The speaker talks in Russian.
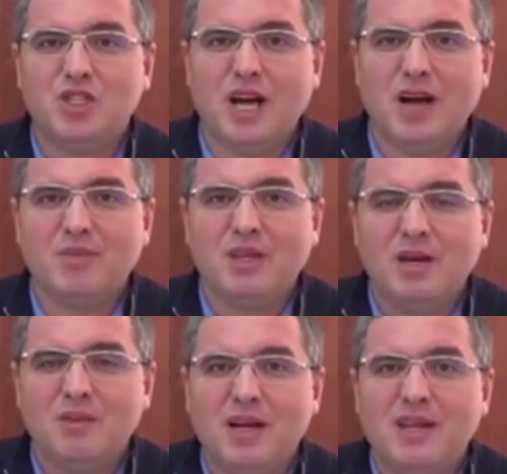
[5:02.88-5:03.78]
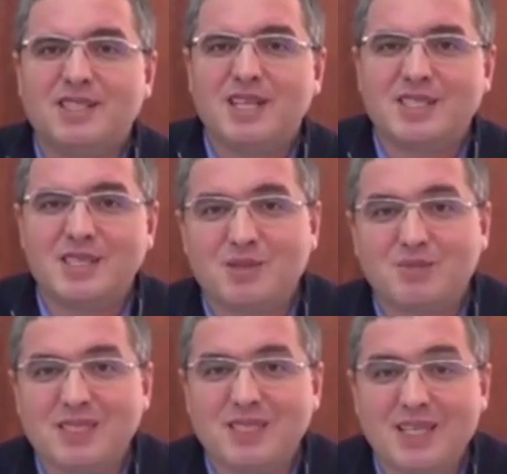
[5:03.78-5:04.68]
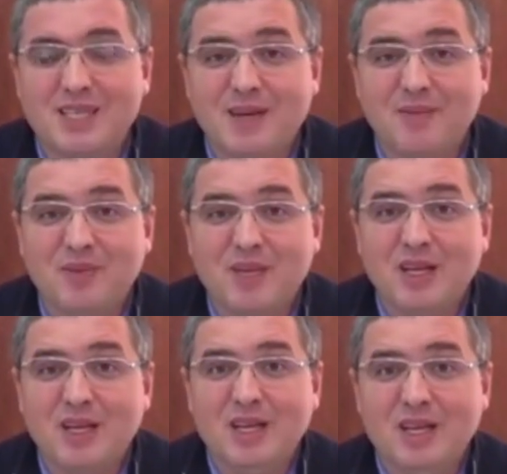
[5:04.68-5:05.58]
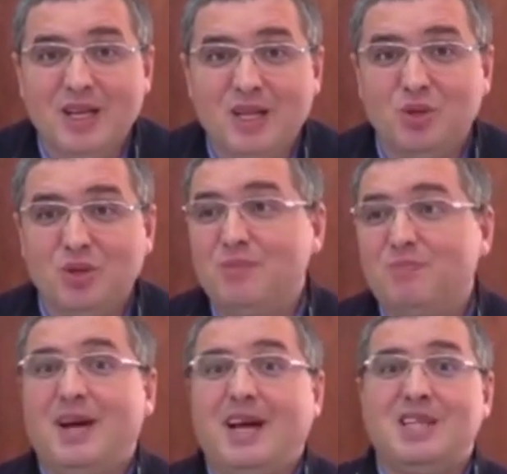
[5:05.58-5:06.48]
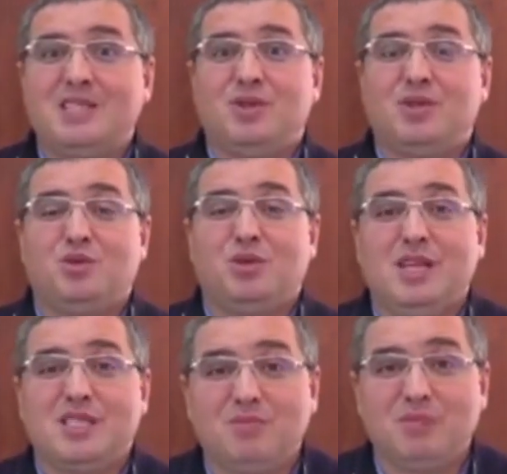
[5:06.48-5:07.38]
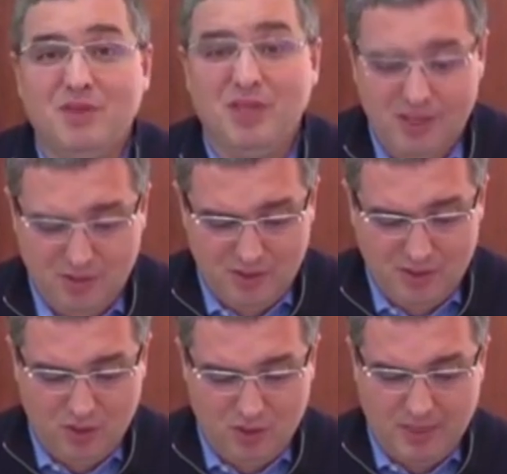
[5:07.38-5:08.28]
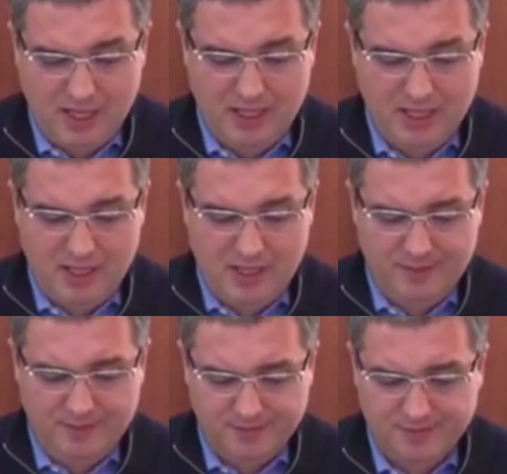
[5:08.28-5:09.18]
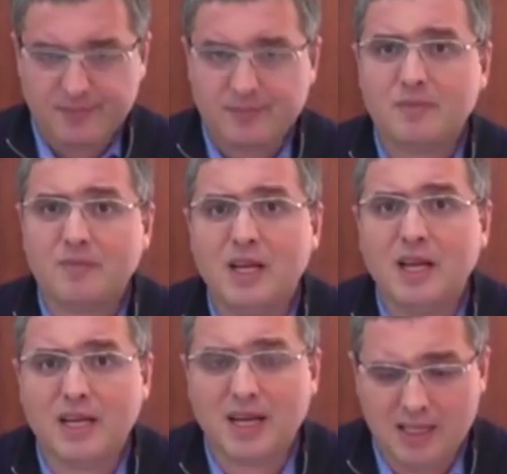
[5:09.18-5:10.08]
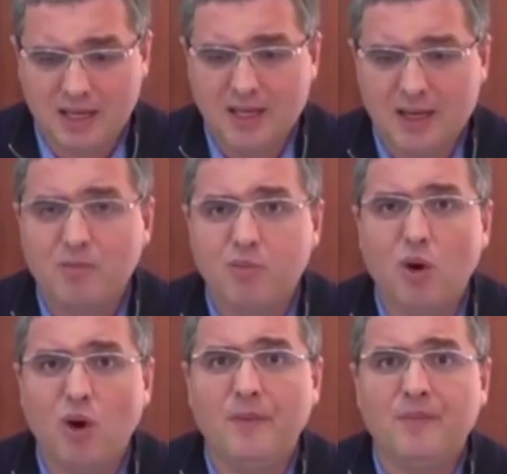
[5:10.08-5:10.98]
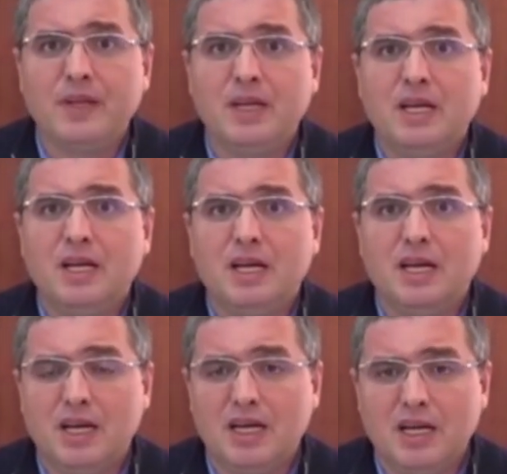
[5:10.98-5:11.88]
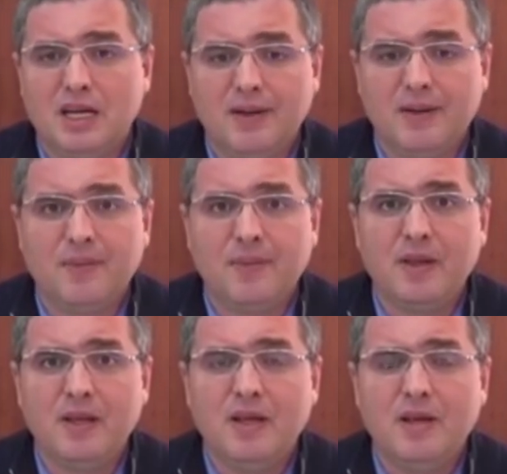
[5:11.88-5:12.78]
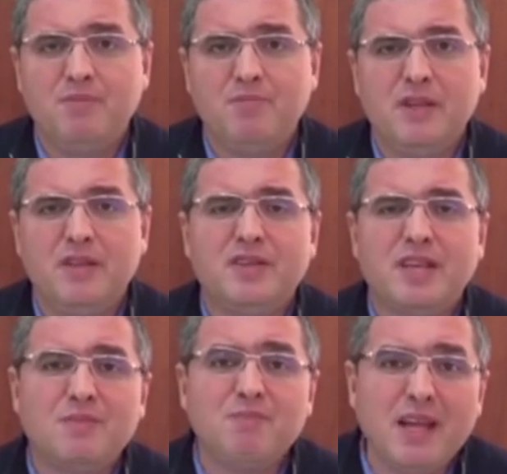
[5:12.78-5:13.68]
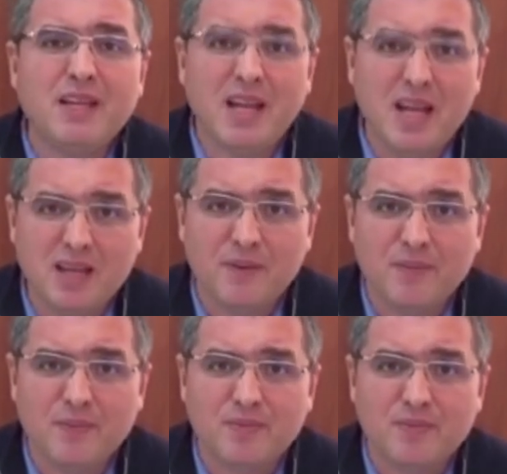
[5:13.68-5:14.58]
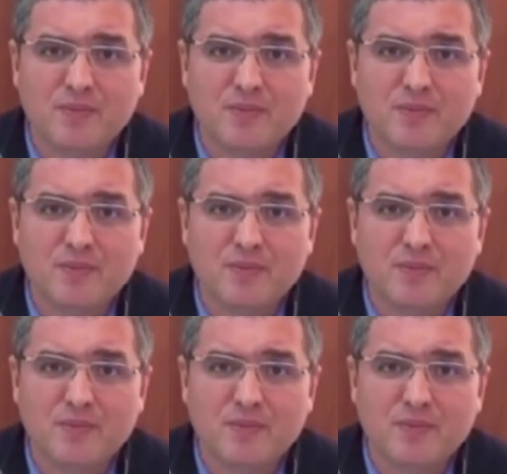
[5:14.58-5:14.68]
врачам, полицейским, спасателям. И тут им показывают, что наше правительство закупает эти экраны по э, эм, 55 лей.